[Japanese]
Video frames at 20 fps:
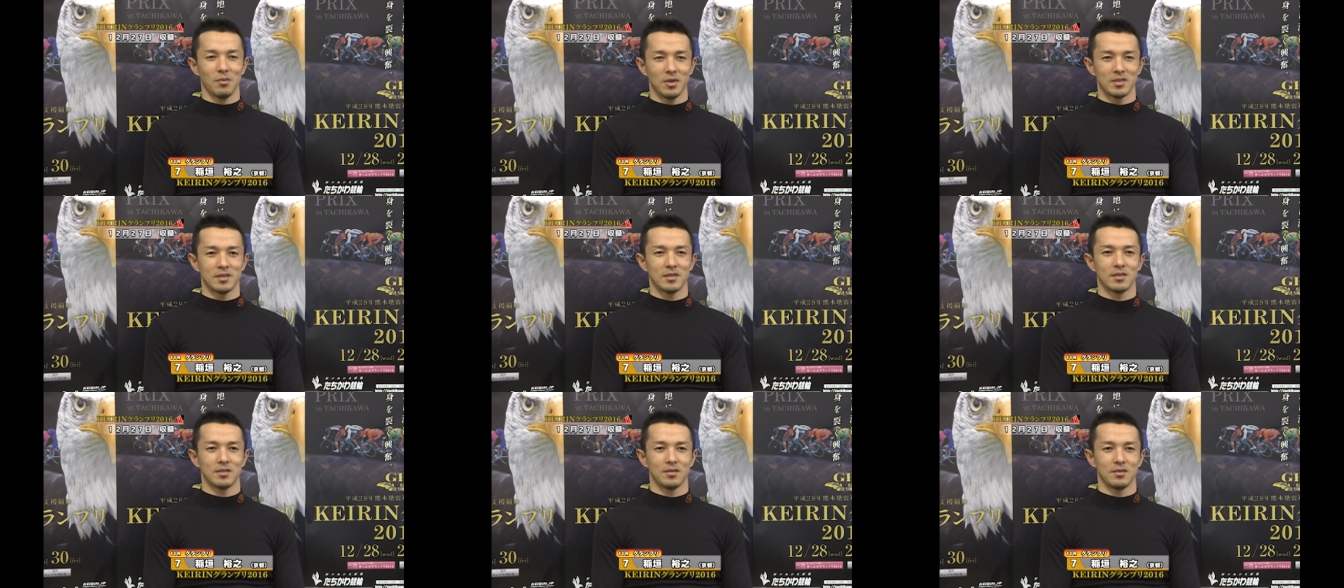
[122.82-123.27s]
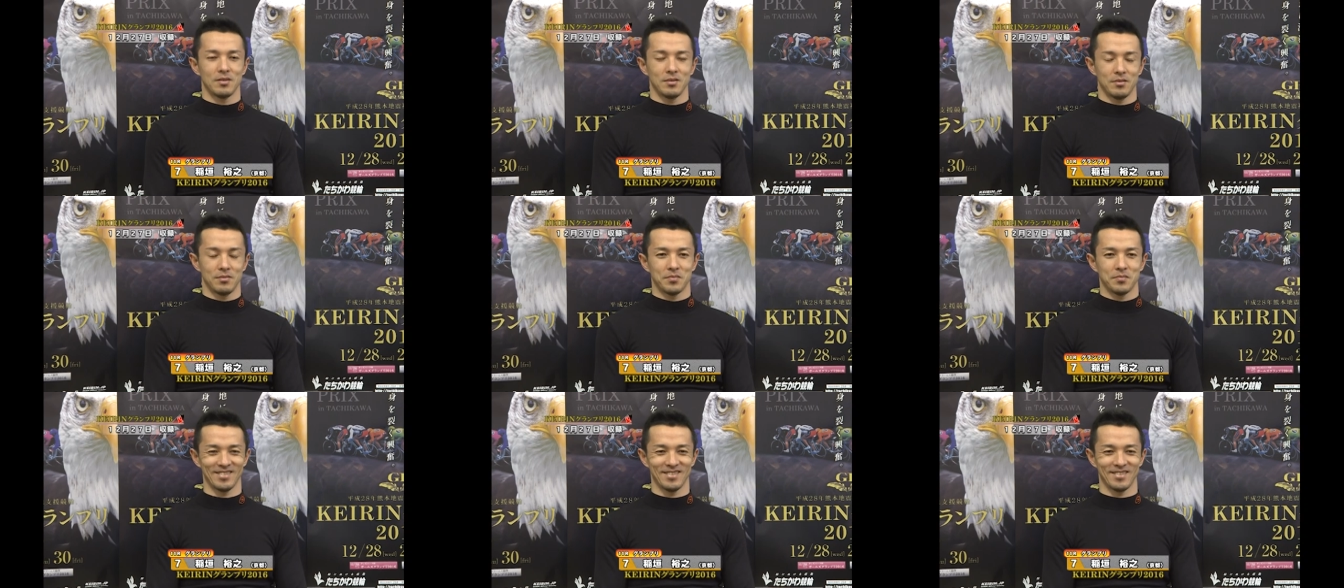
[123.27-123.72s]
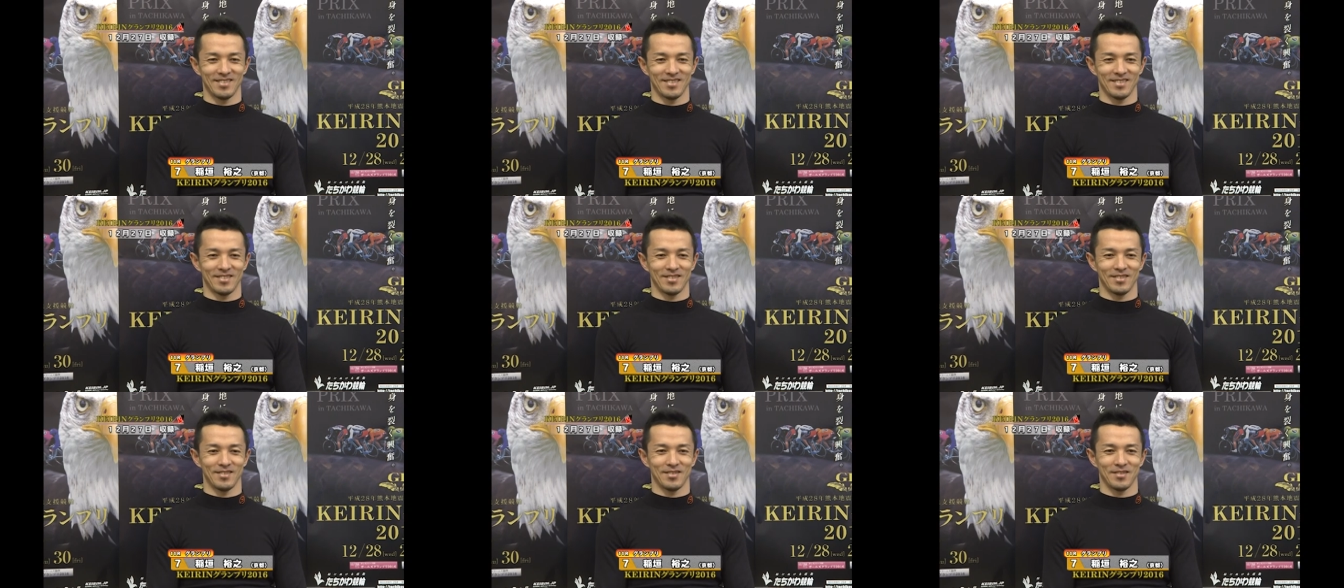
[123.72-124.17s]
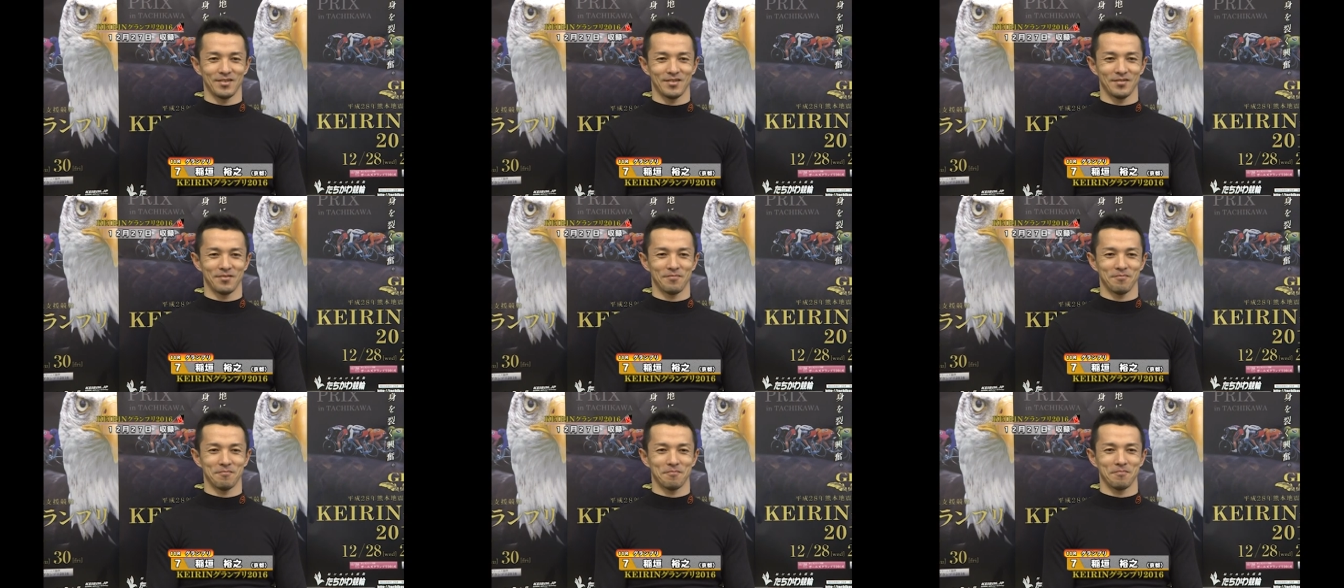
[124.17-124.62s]
ます
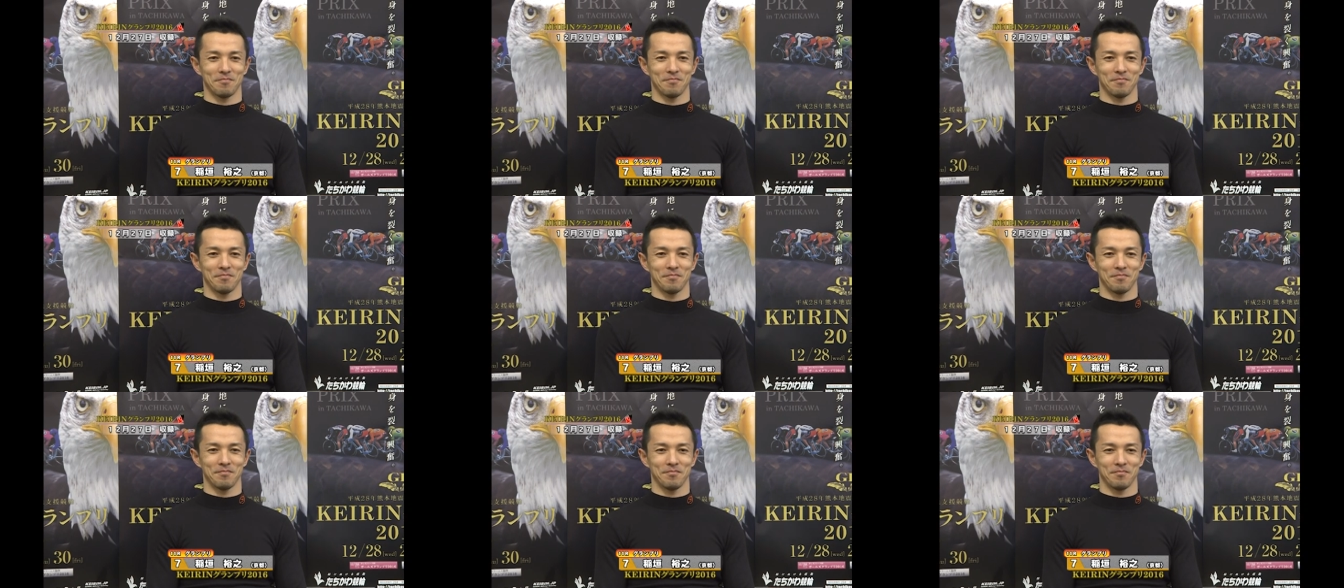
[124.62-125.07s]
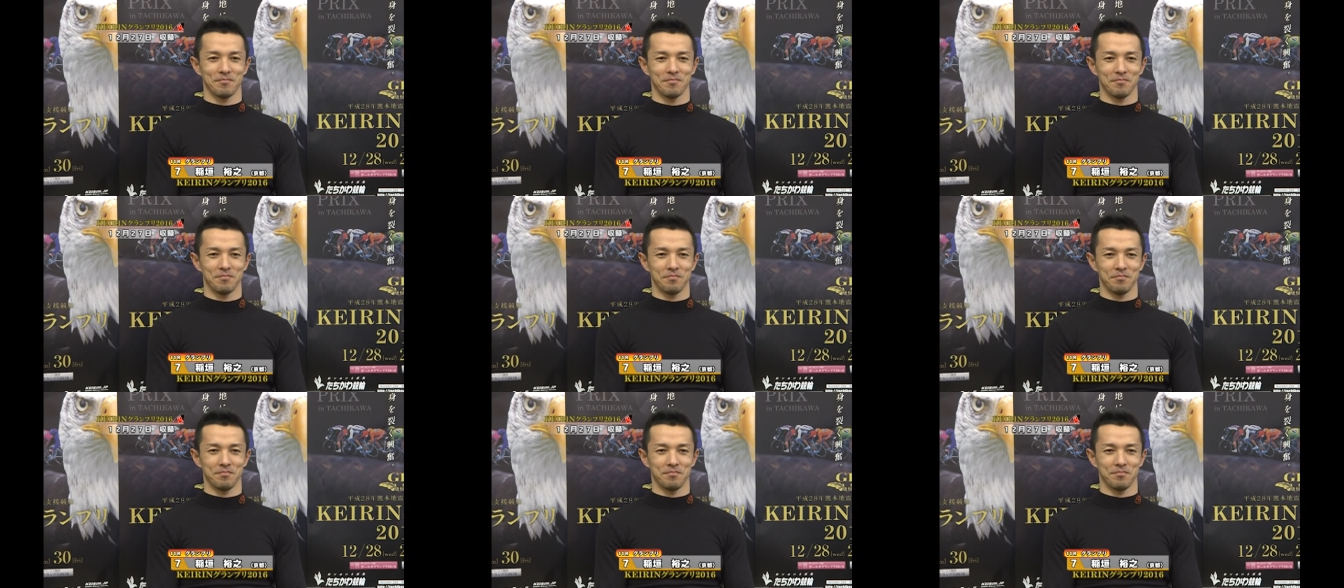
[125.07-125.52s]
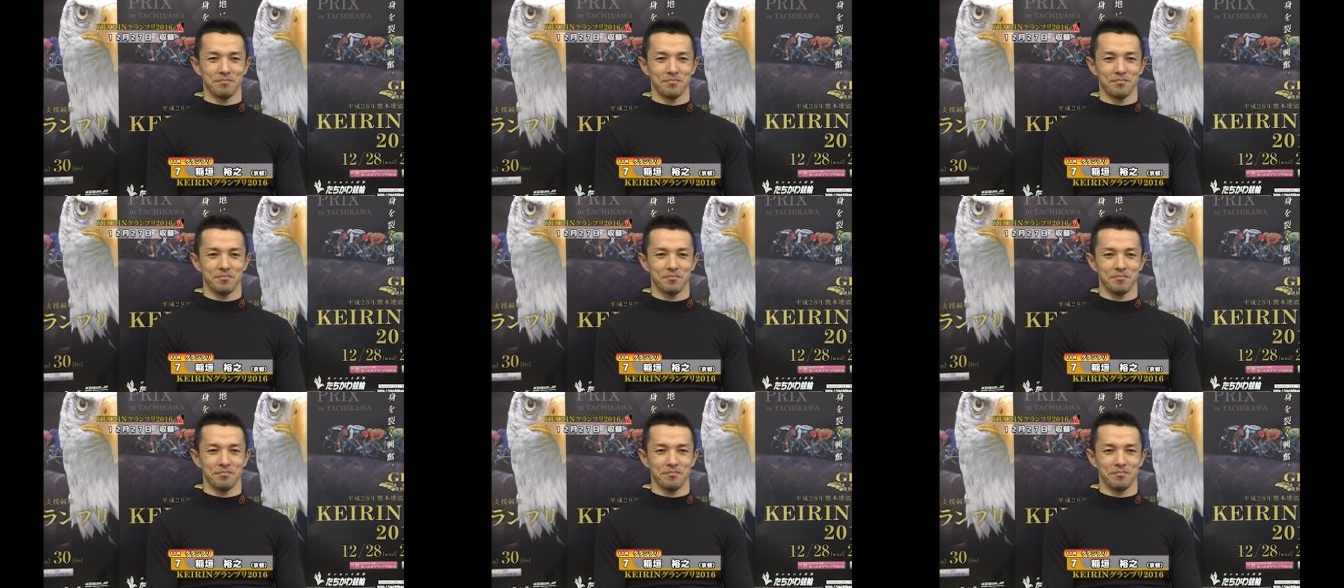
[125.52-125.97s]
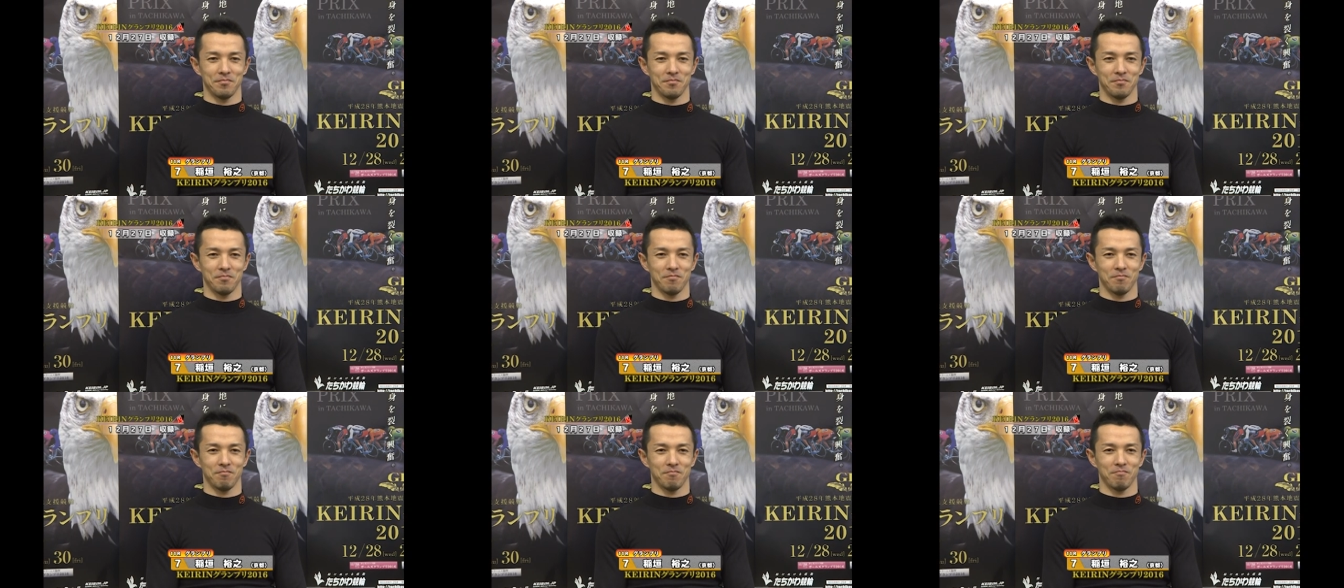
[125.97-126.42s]
ではグランプリ優勝を目指
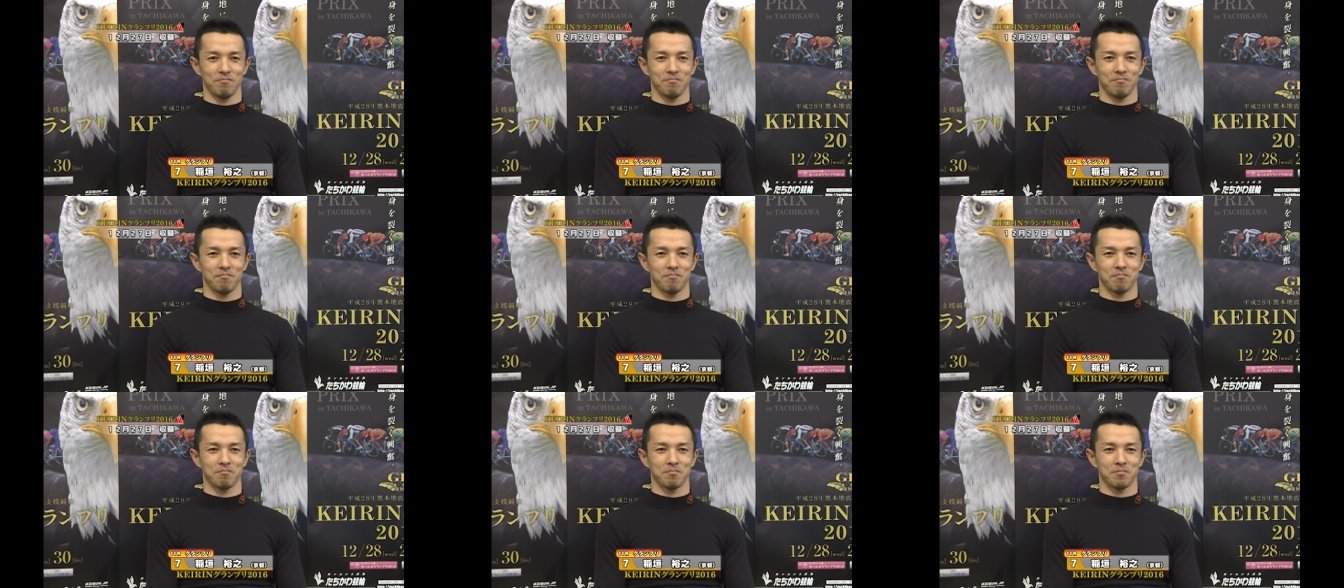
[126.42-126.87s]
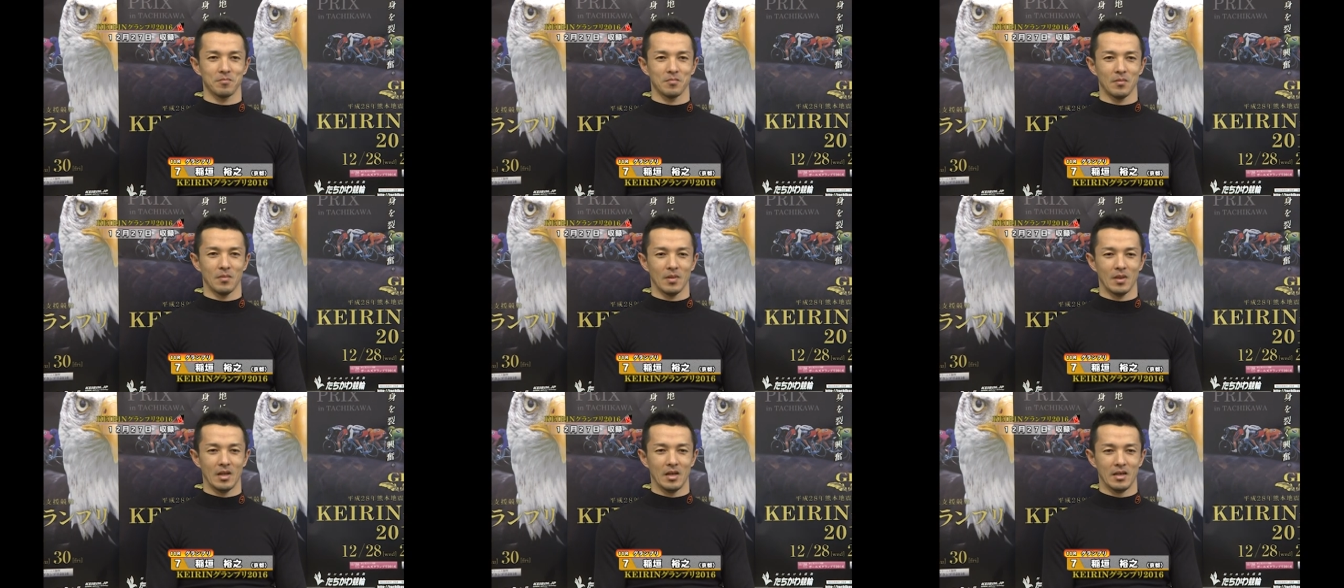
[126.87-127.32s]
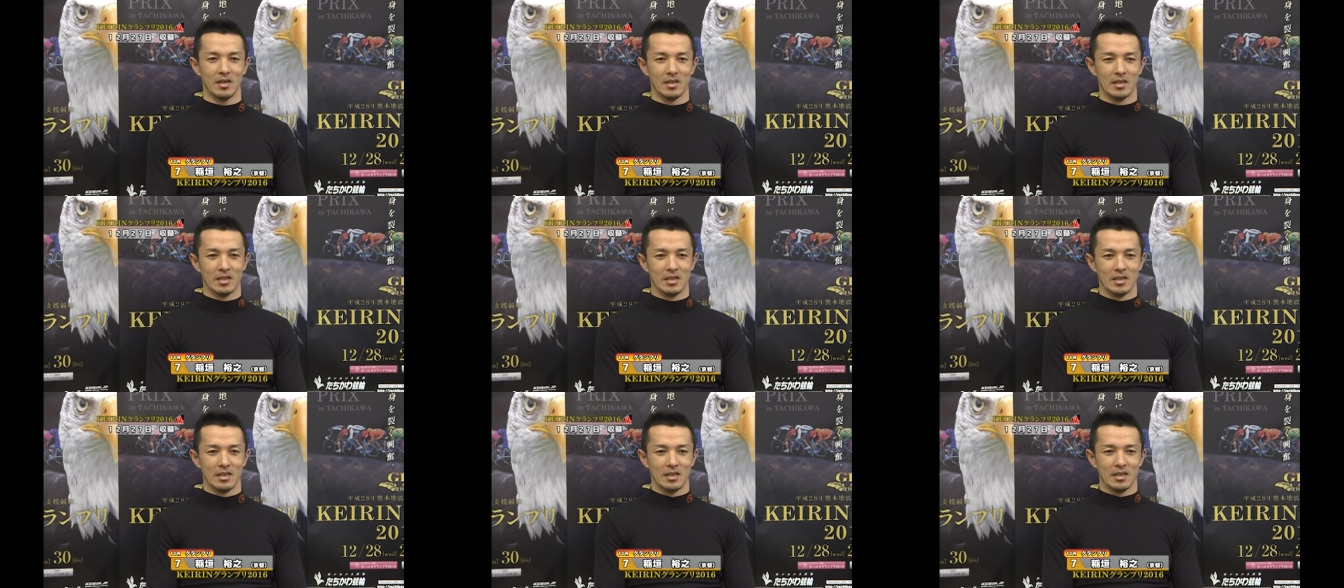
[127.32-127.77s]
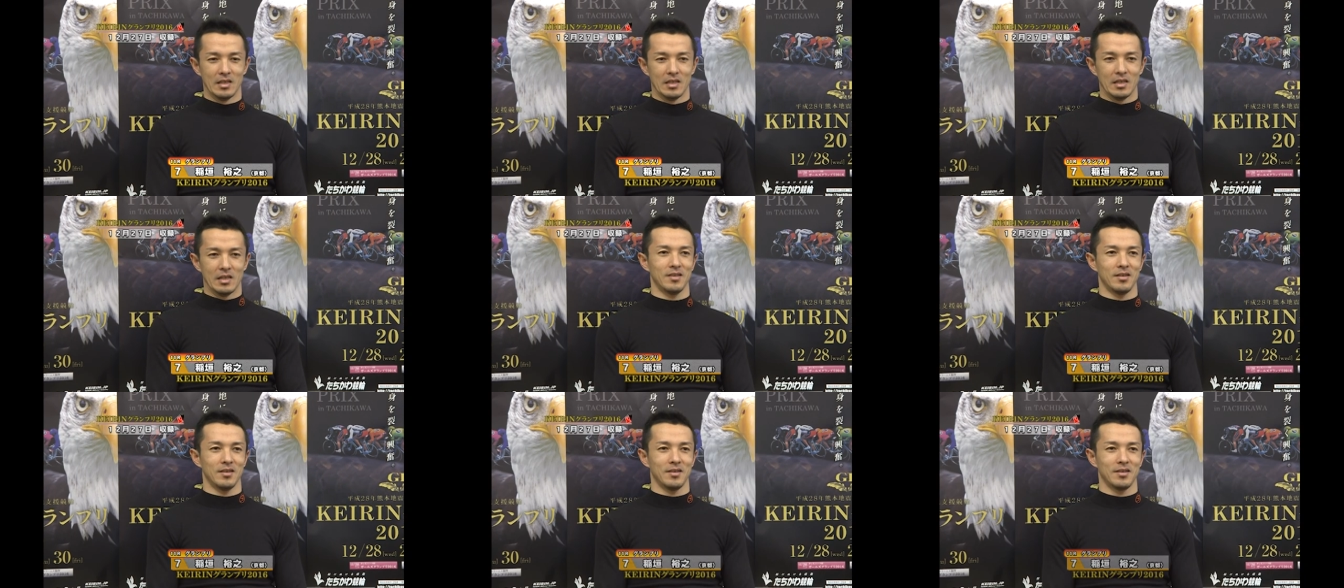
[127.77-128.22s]
しての意気込みをお願いいたしま
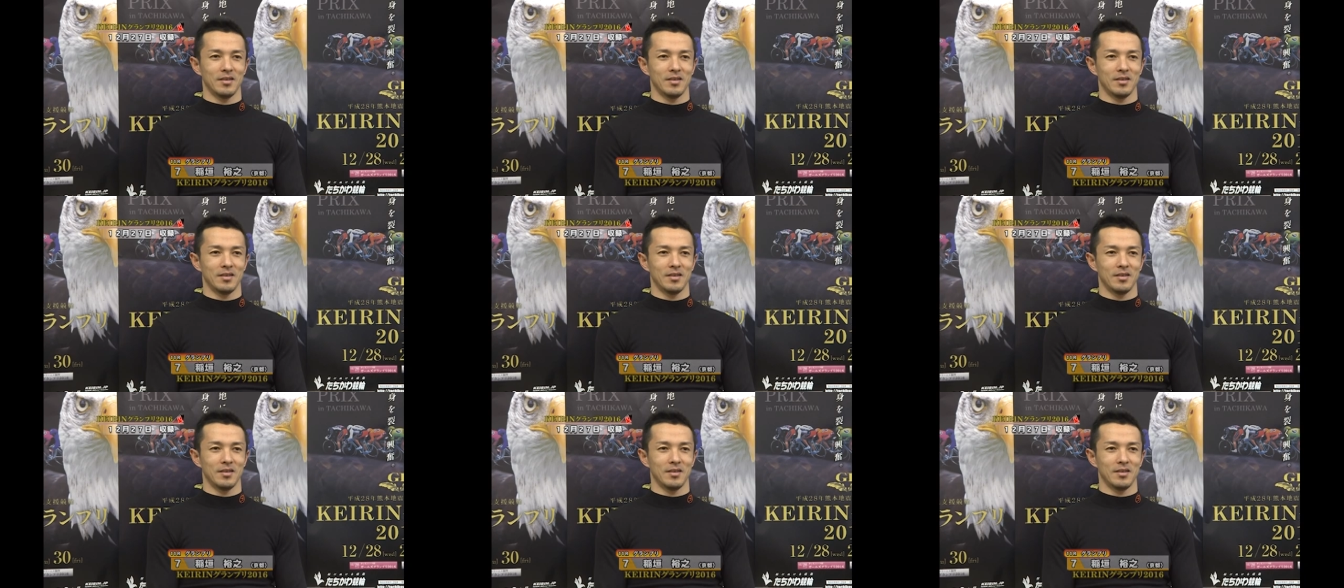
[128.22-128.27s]
す